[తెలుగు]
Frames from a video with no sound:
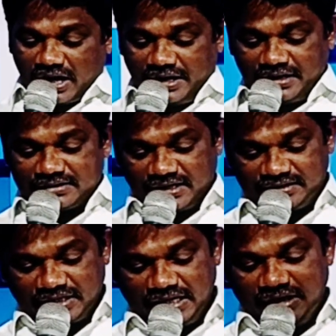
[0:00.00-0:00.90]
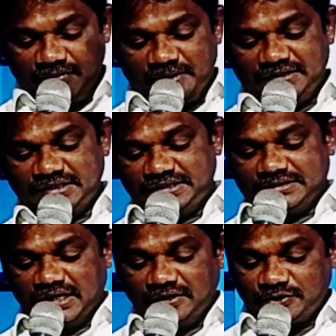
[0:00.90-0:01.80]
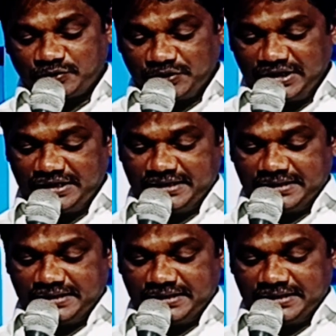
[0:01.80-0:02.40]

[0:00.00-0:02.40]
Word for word: ఆయన కట్టడాలను బట్టి నడుచుకుని